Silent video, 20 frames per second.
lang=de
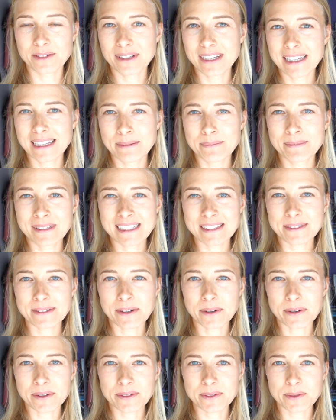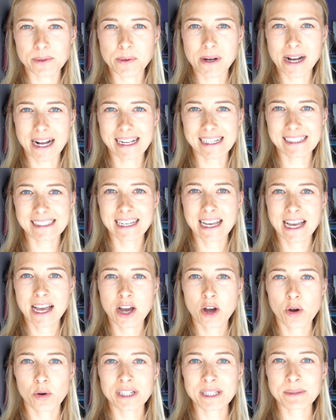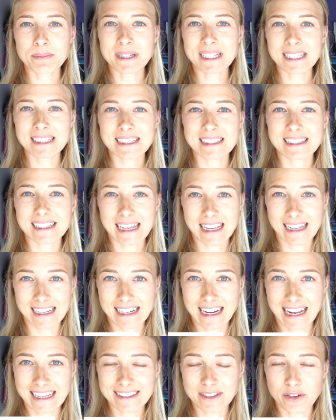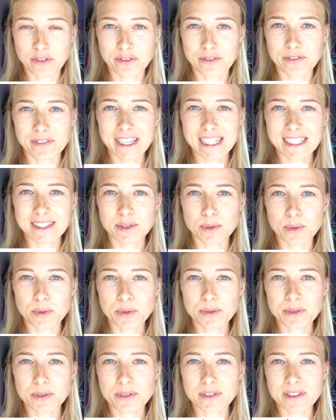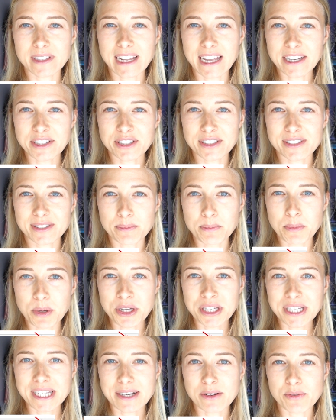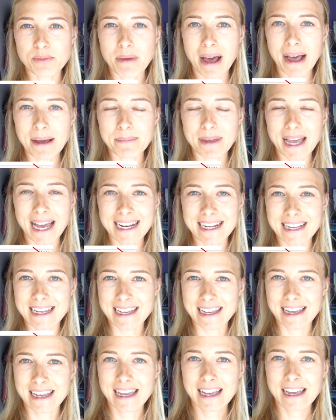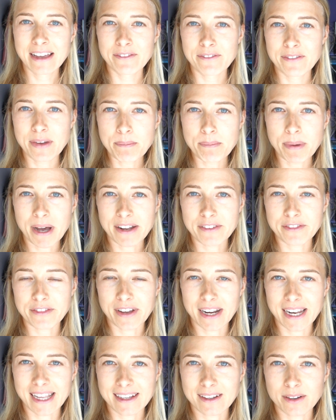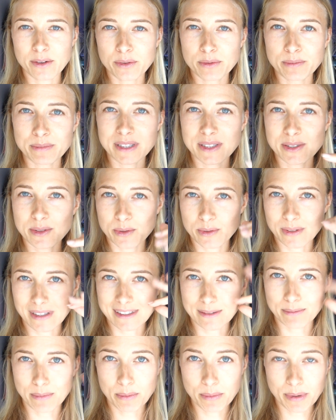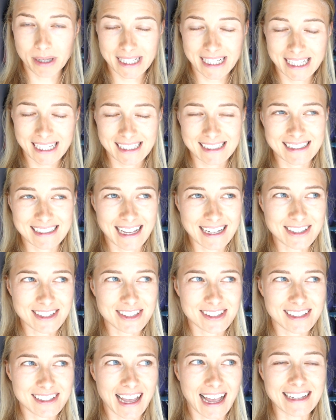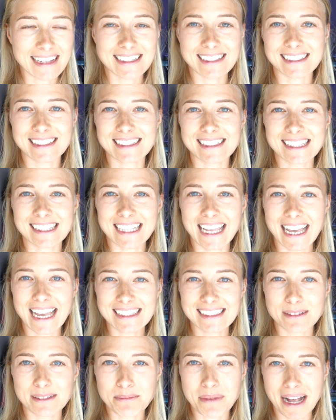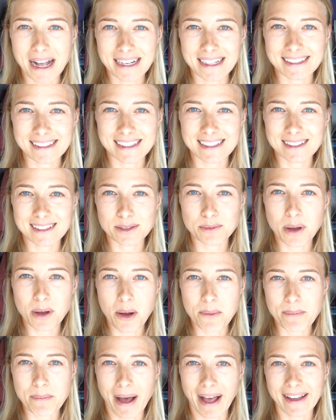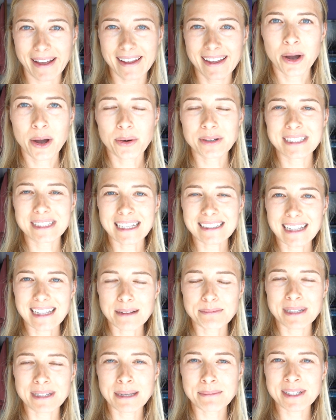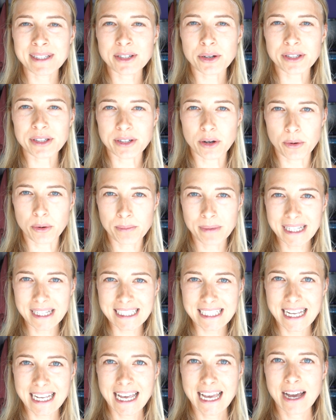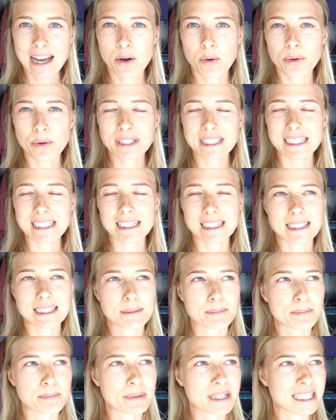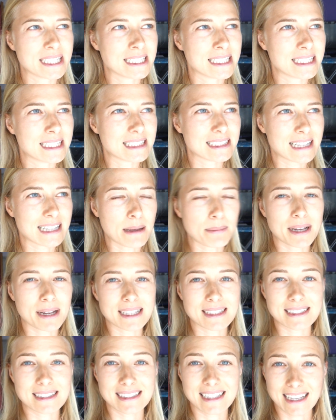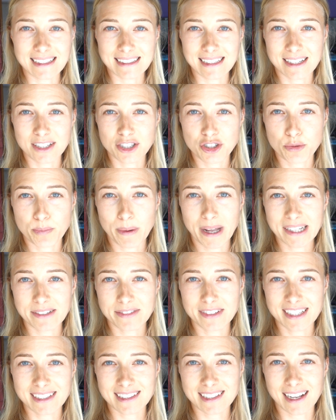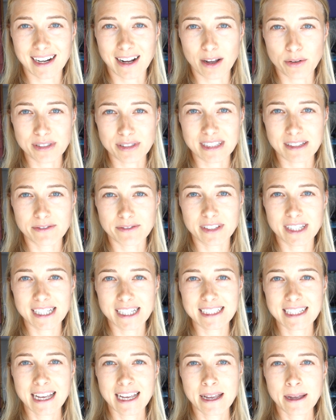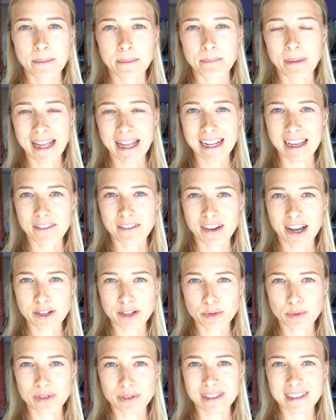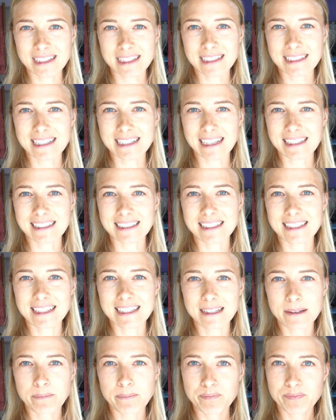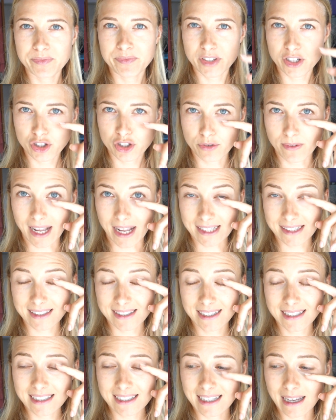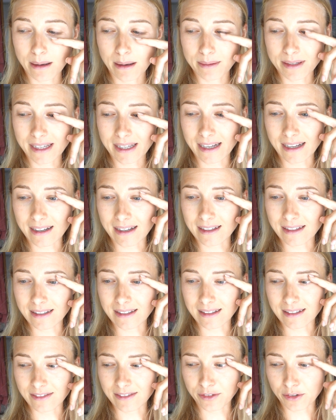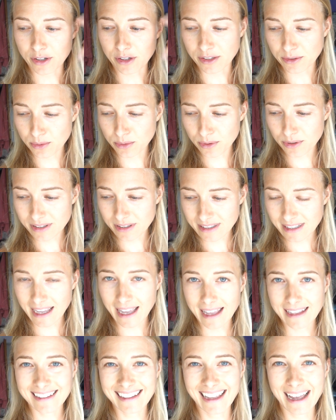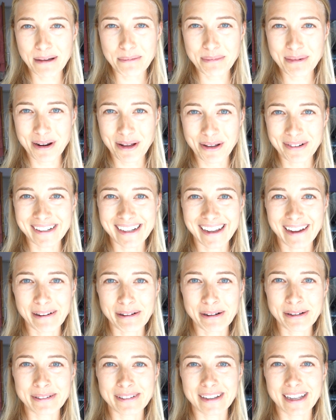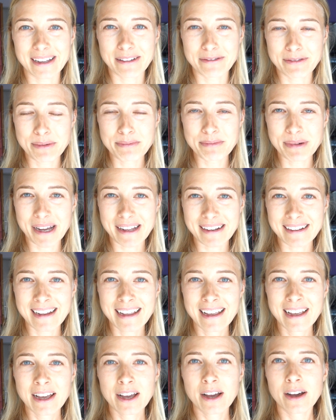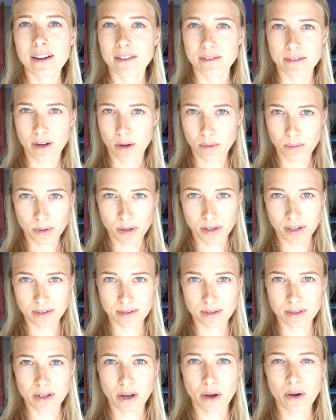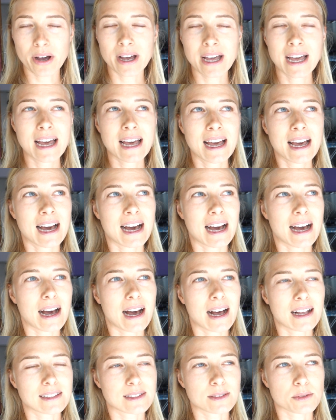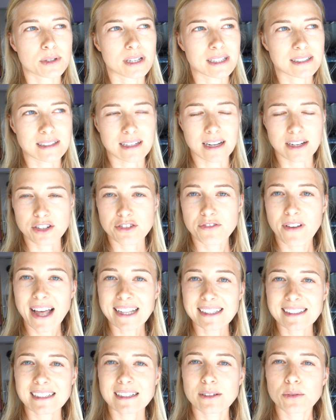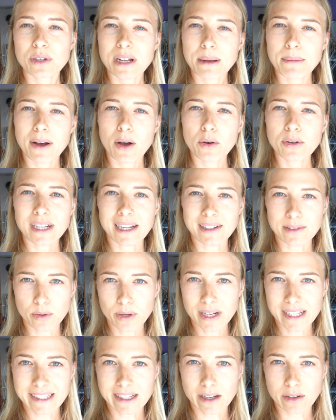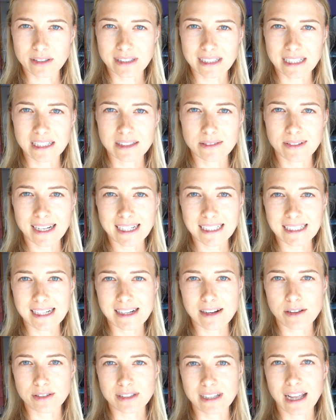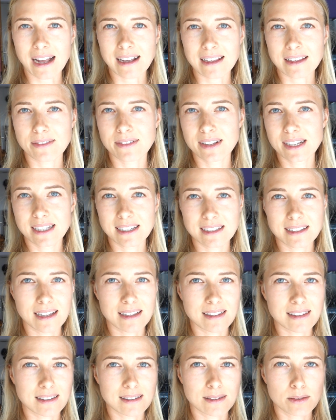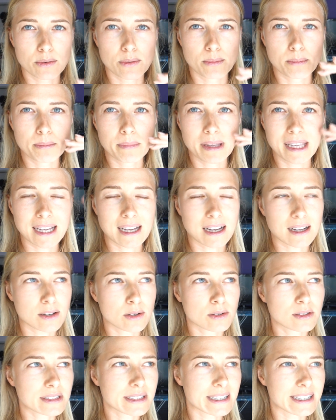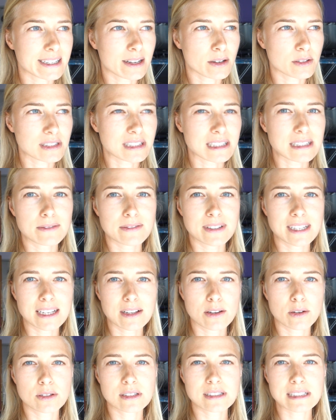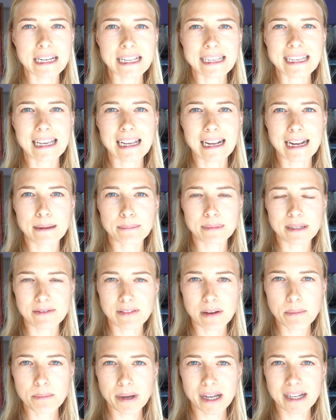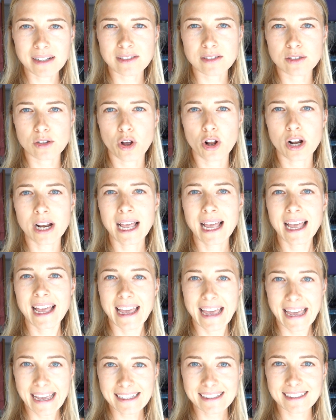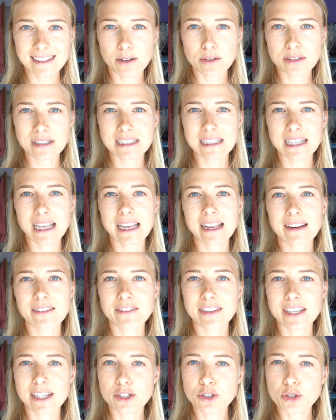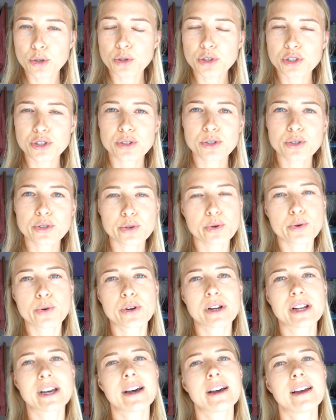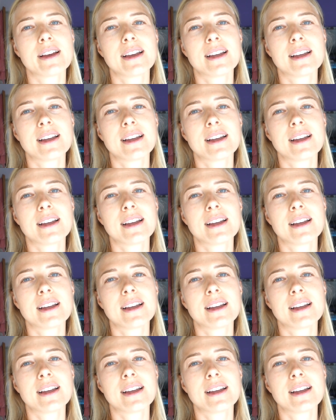Hallo ihr Lieben, hier ist wieder eure Sohalt und ich bin jetzt äh, gleich auf dem Weg zu Luxus Lashes in München und mache mir eine Wimpernverlängerung bzw. Wimpern-Extensions rein. Das ist das erste Mal, dass ich das überhaupt mache und deshalb nehme ich euch auch mit und ich bin selber sehr, sehr gespannt, wie das dann aussehen wird. Meine Erwartungen sind, dass sie schwarz sind. Ich habe ja äh, von Natur sehr, sehr blonde Augen, äh, Wimpern und Augenbrauen natürlich auch. Also, dass sie dann schwarz sind und aber auch natürlich aussehen. Das werde ich denen auch sagen. Ich will nicht, dass es so mega künstlich aussieht wie künstlich geklebte Wimpern. Es soll echt aussehen wie getuschte, schöne,